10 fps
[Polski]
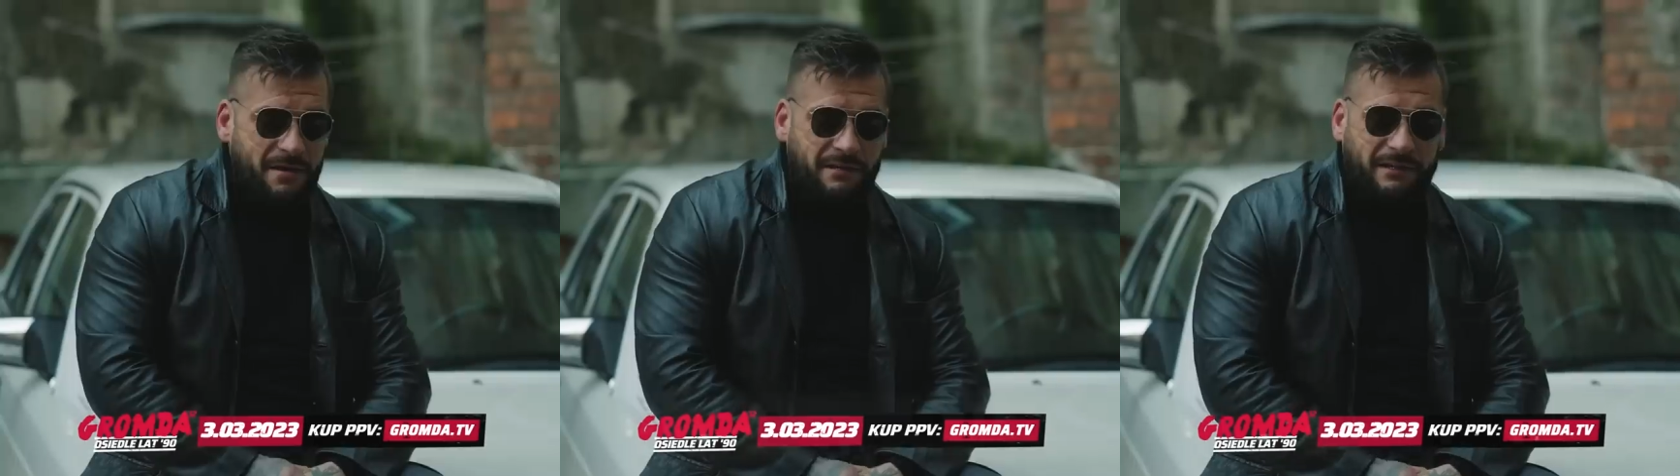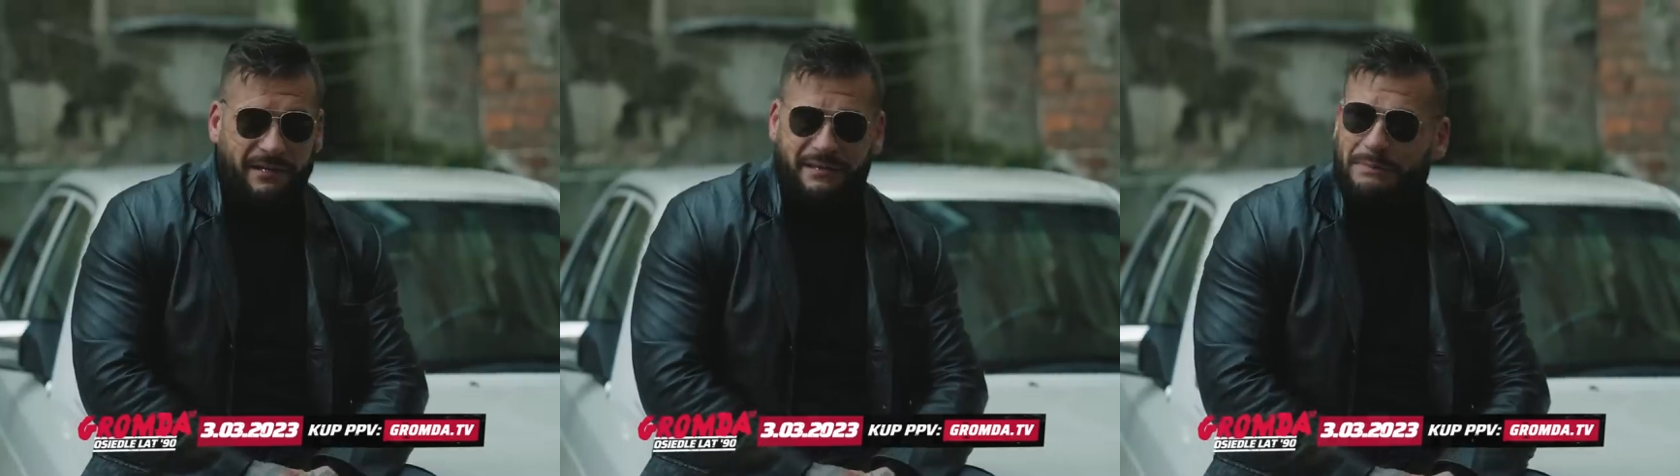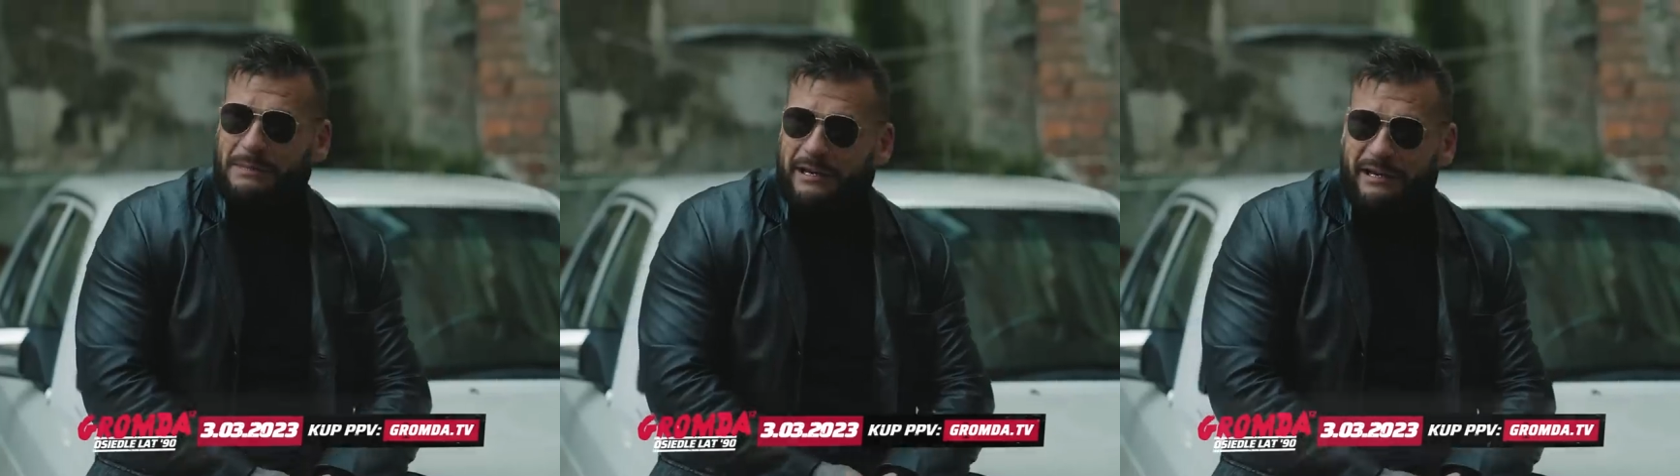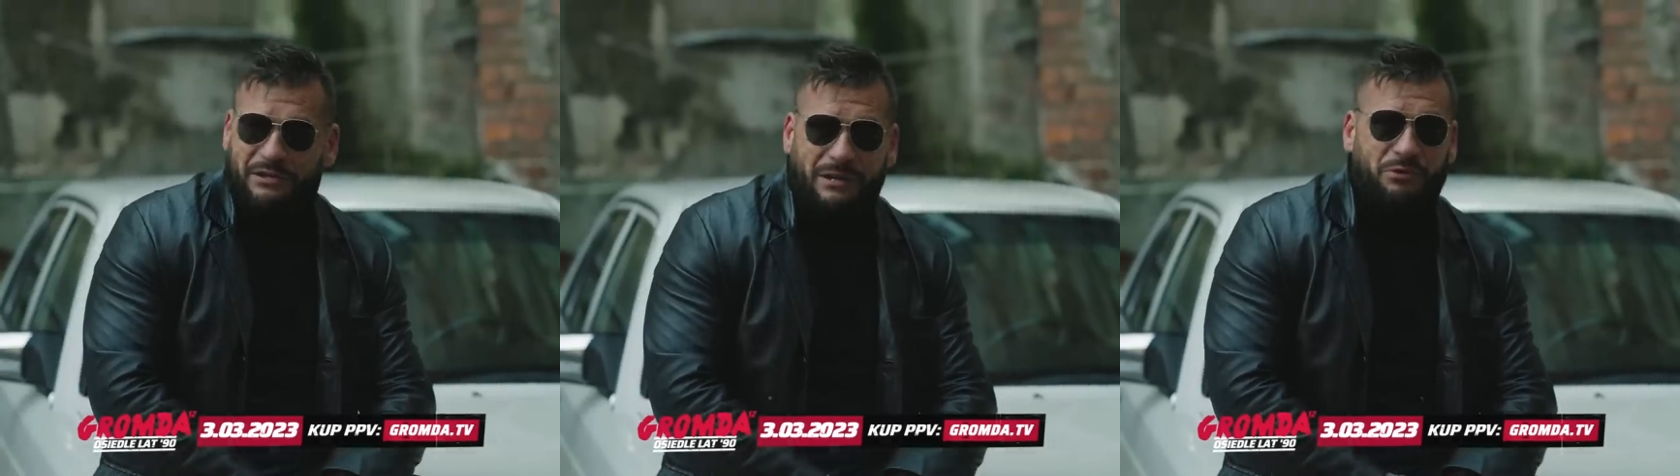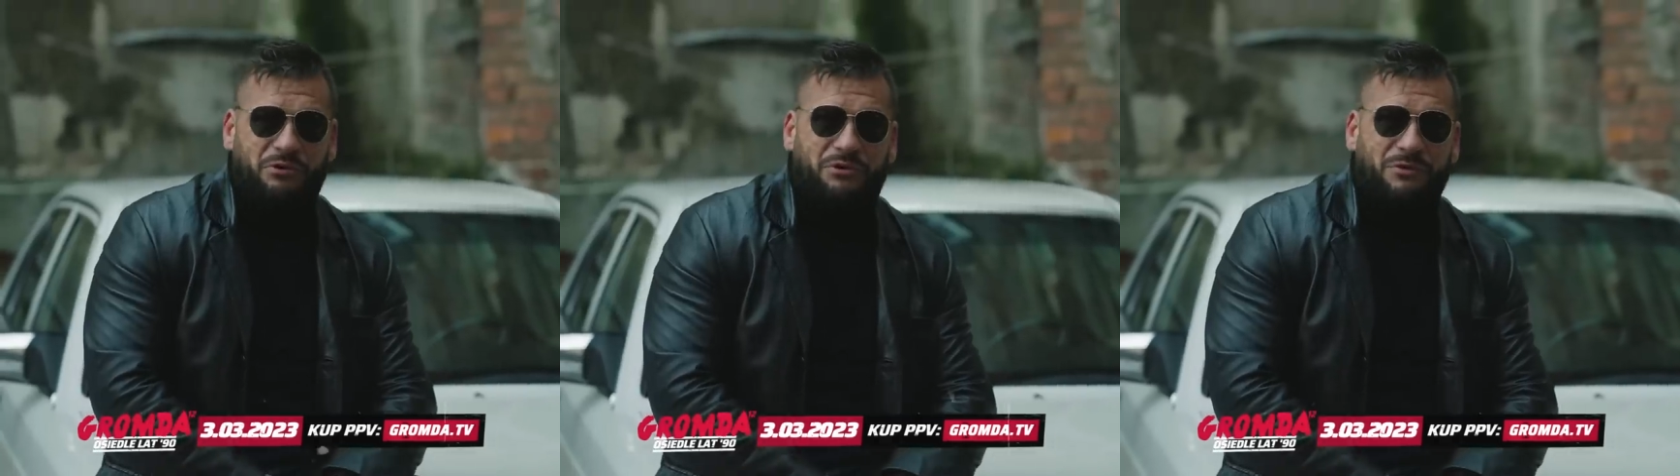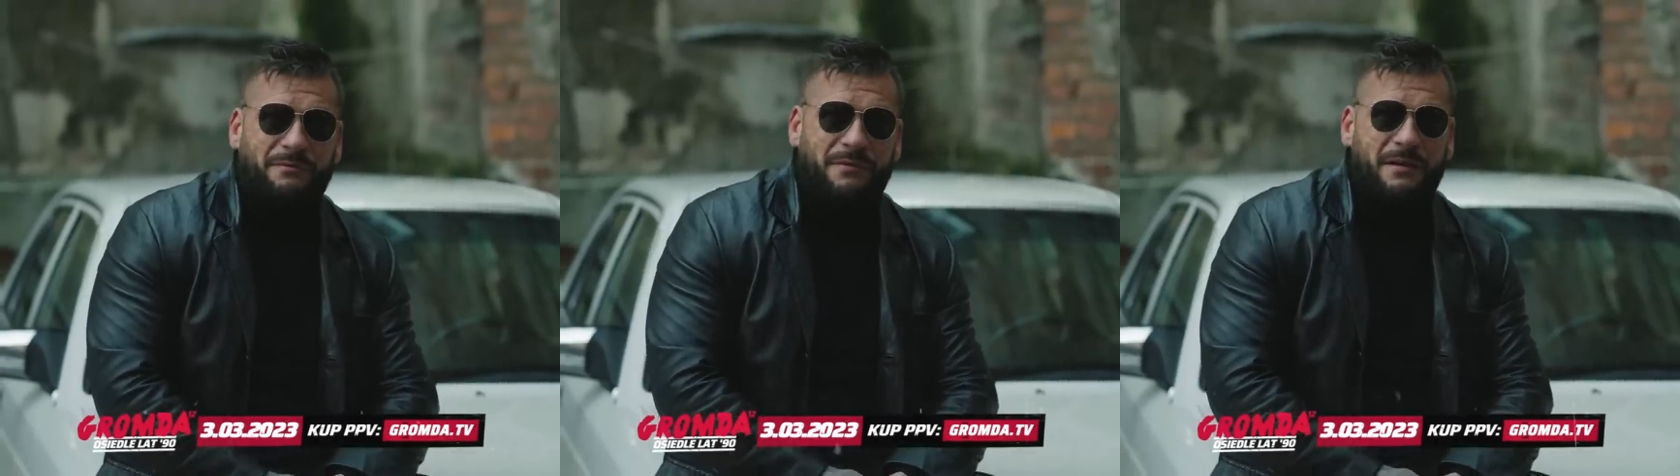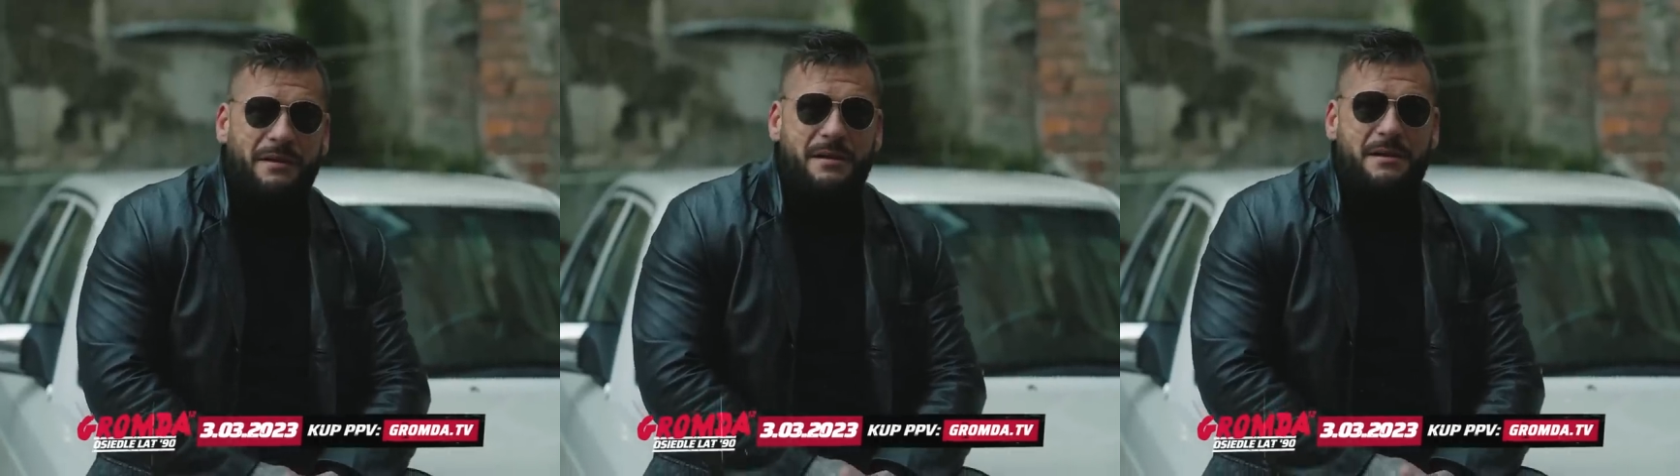te hieny cmentarne się na mnie rzuciły
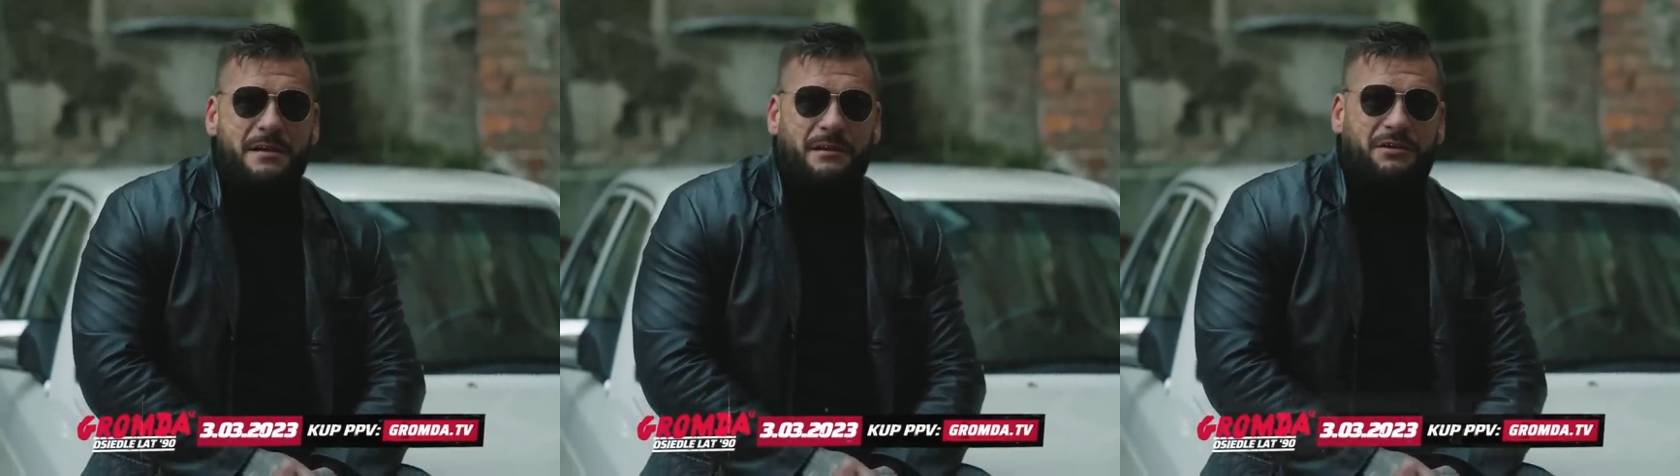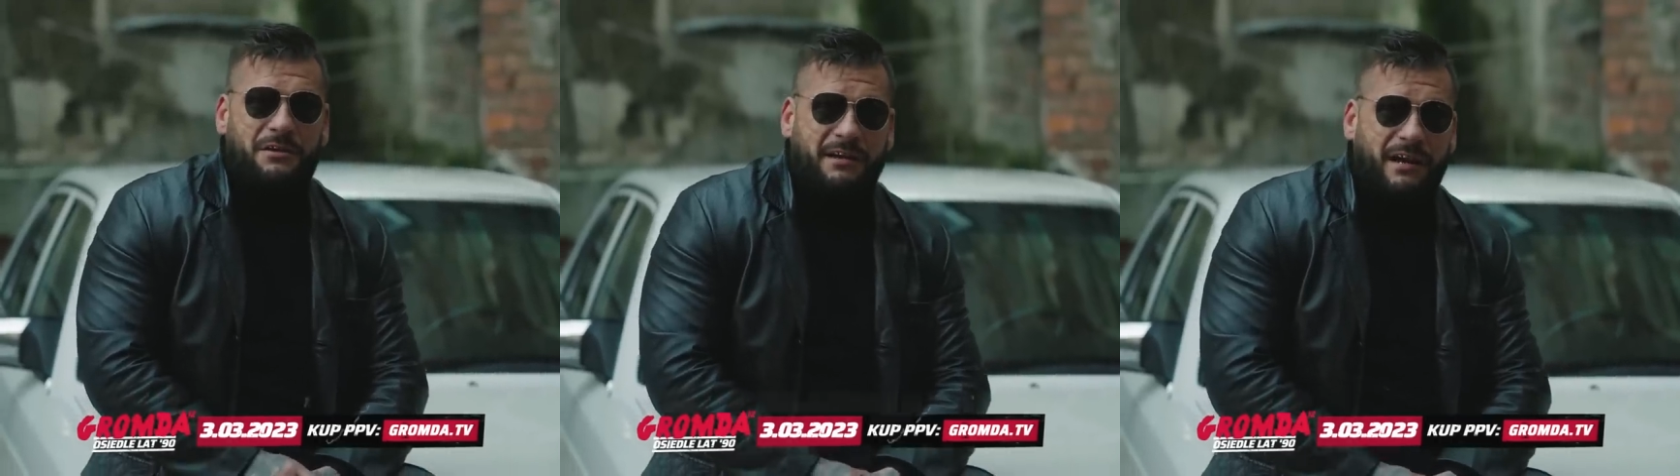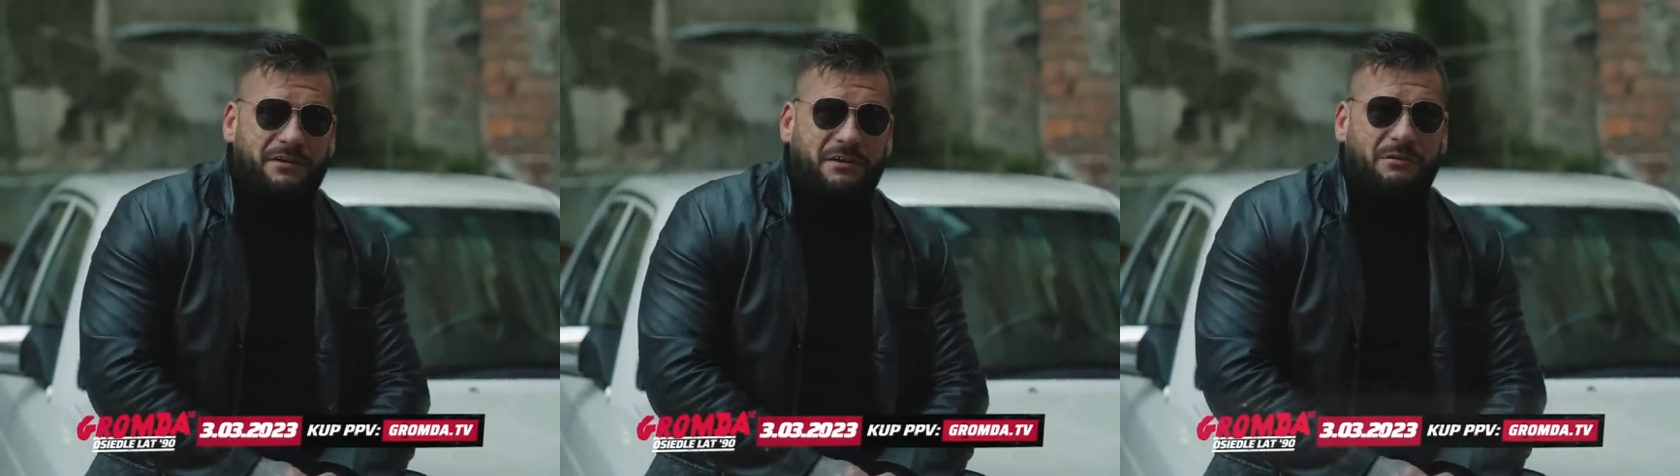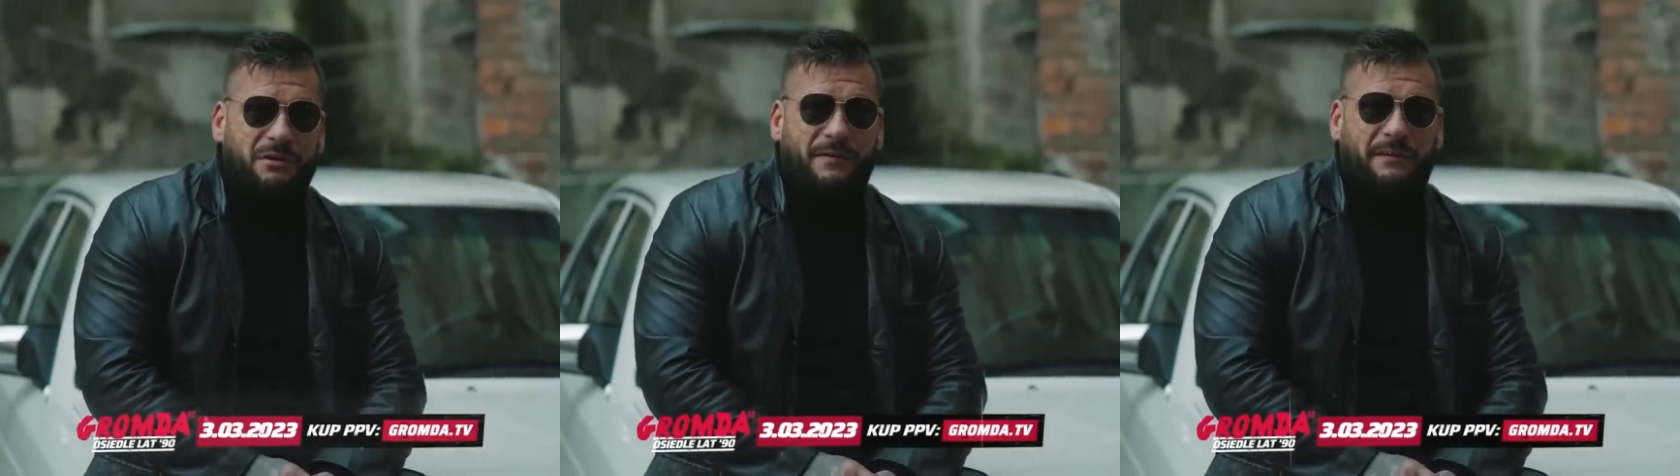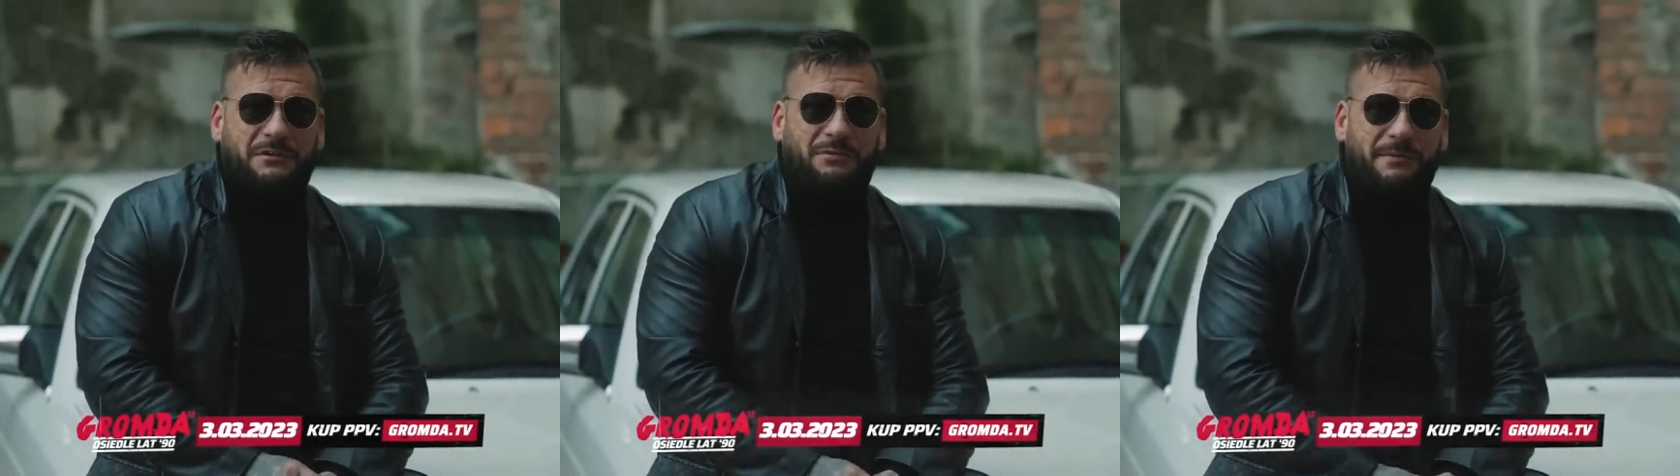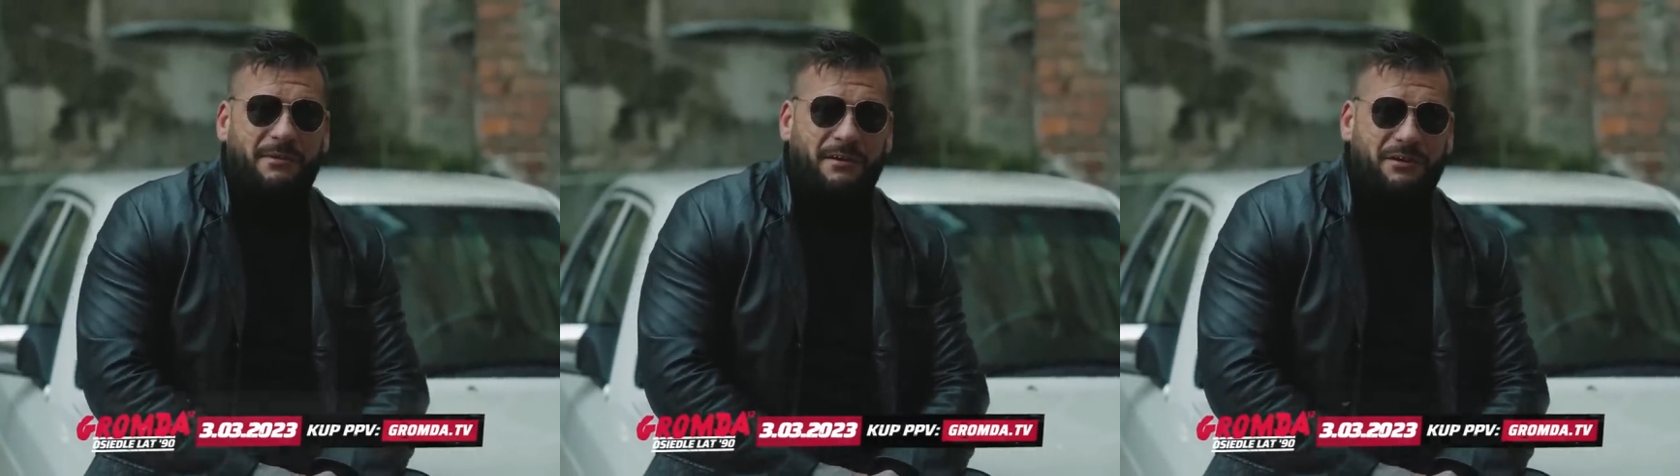dziennikarze, kurwa, ta suka mnie